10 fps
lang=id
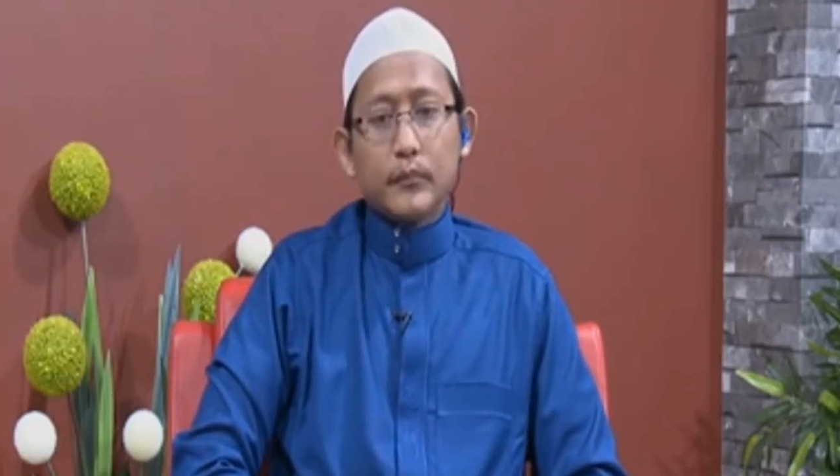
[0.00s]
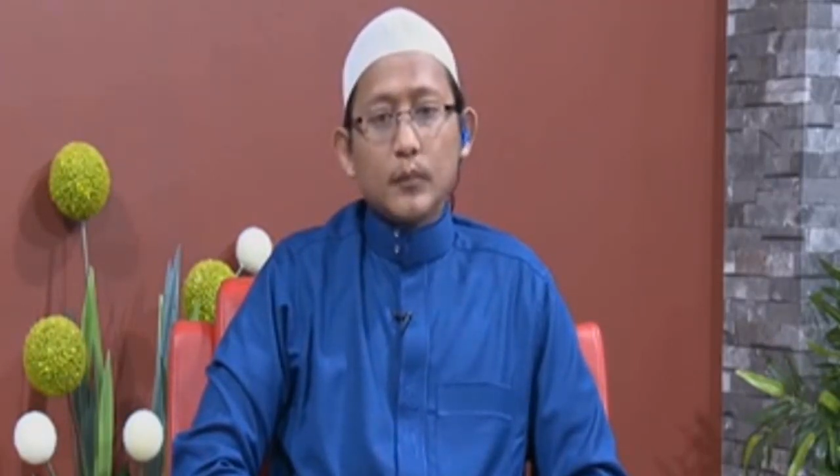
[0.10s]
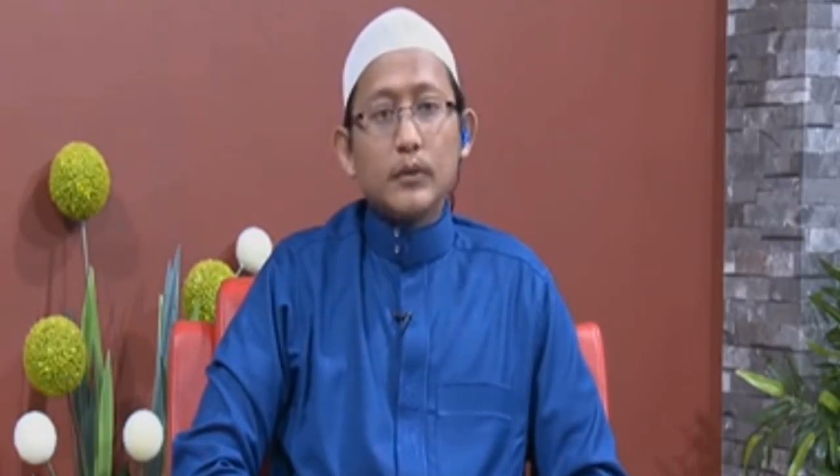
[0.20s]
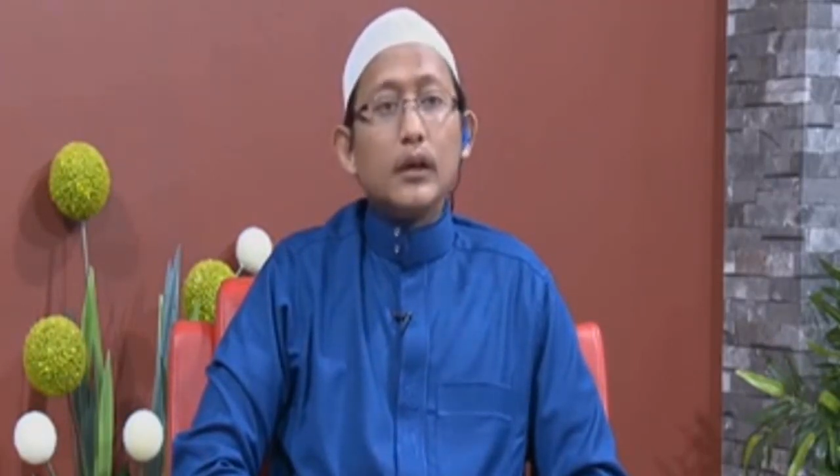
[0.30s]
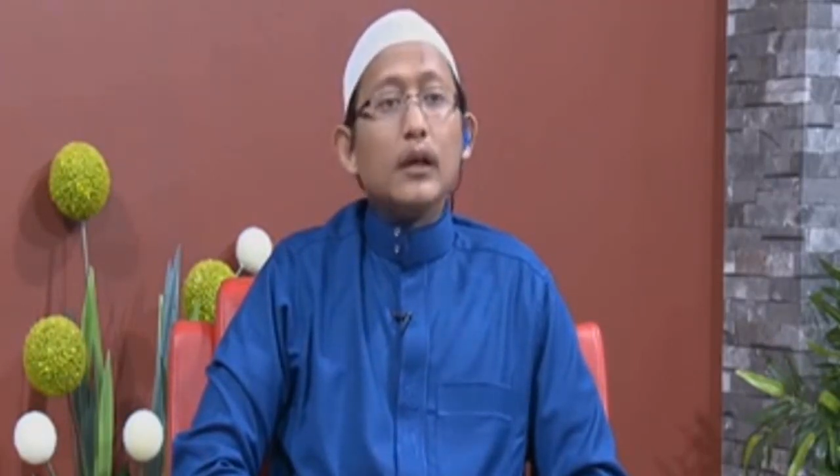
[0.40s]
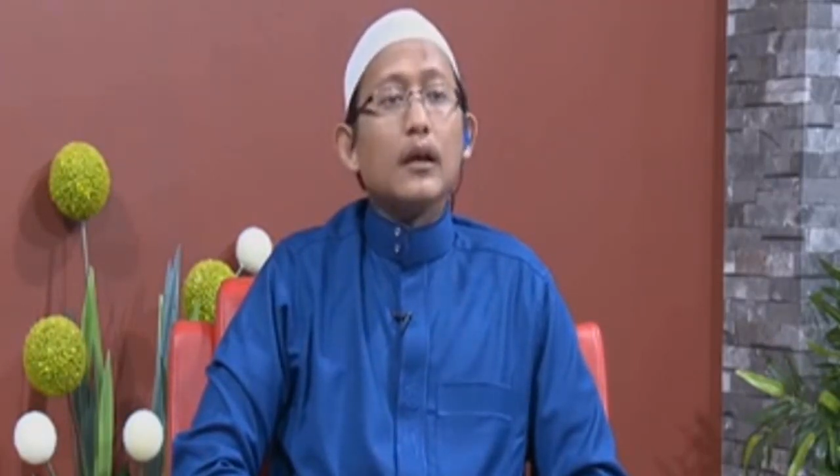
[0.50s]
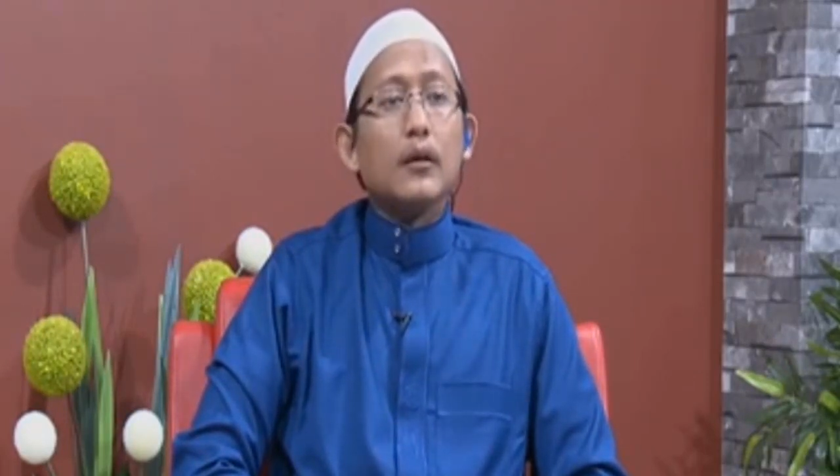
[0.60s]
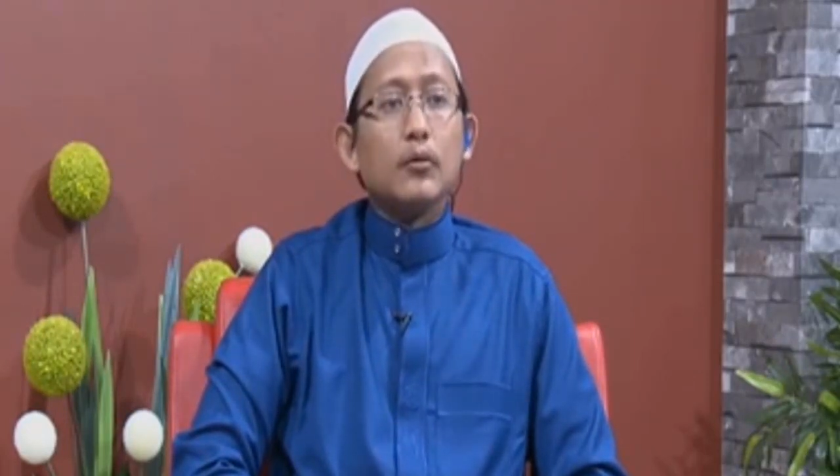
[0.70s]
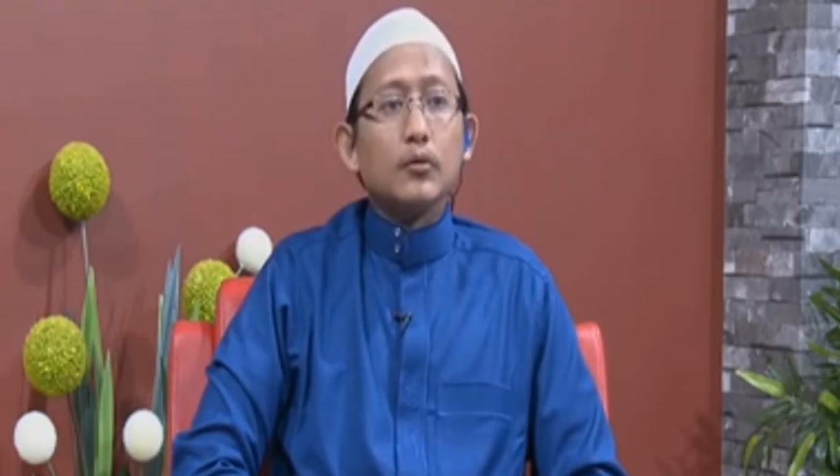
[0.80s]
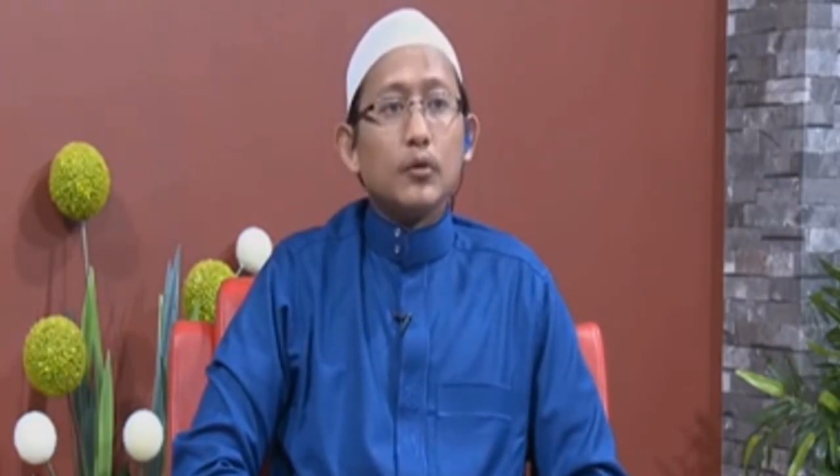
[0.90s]

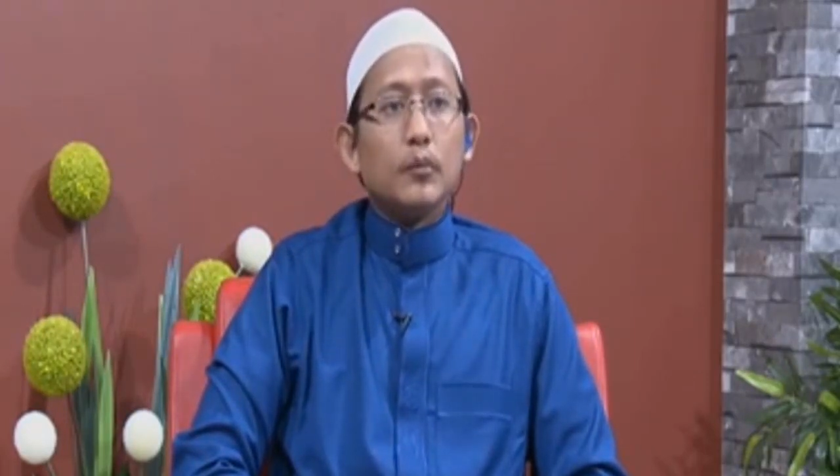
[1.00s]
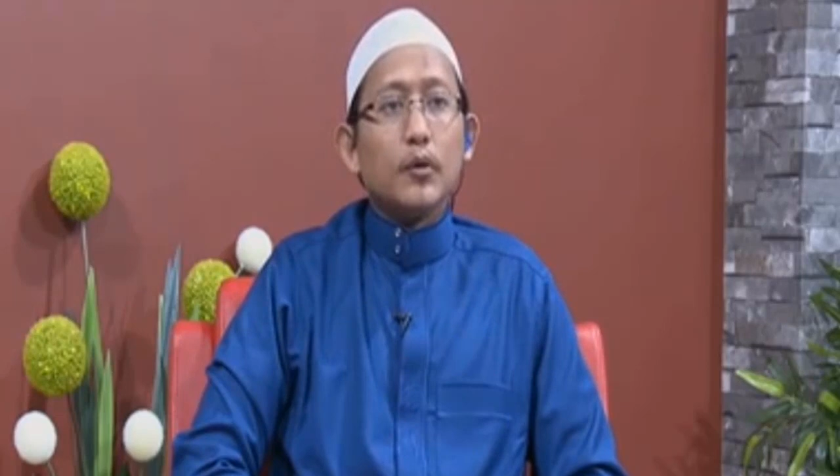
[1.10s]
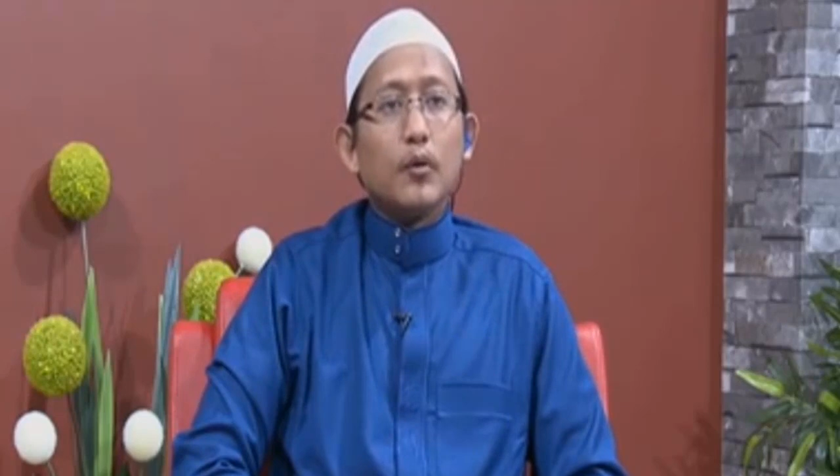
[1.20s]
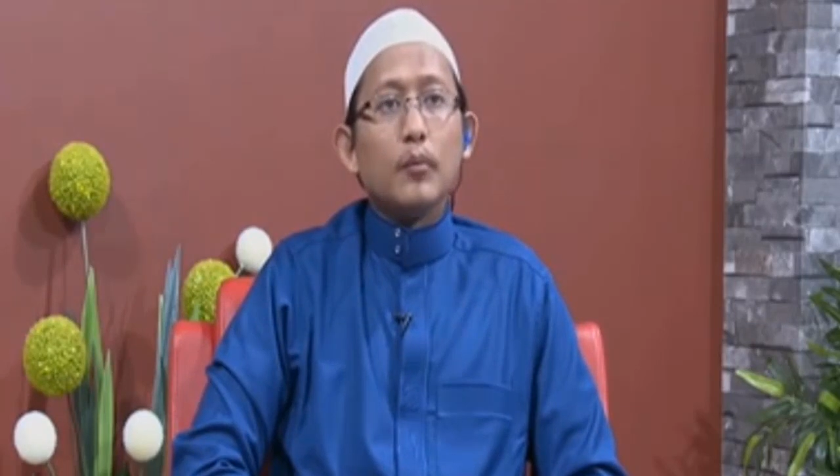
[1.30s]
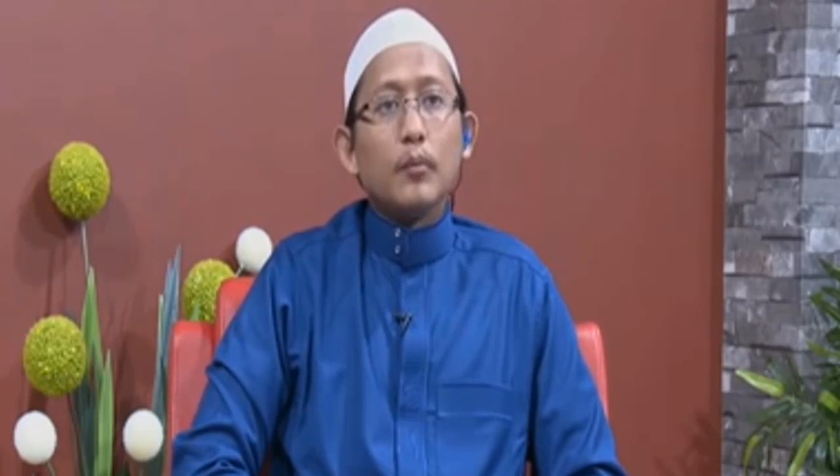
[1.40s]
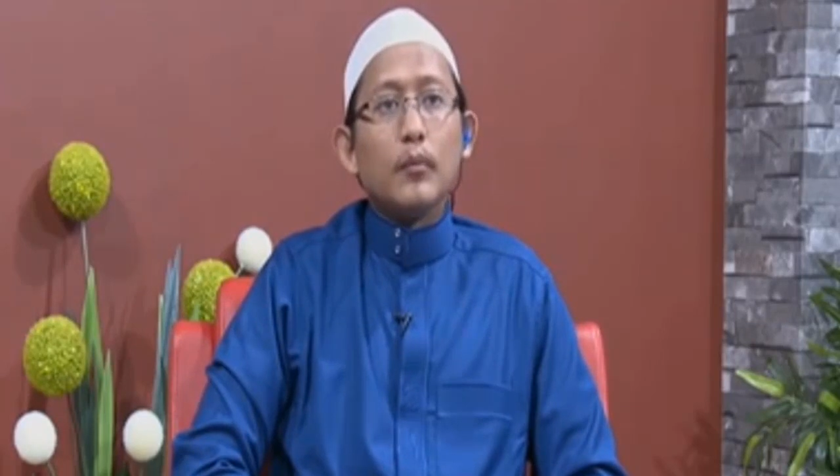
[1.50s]
Berdirilah untuk menop,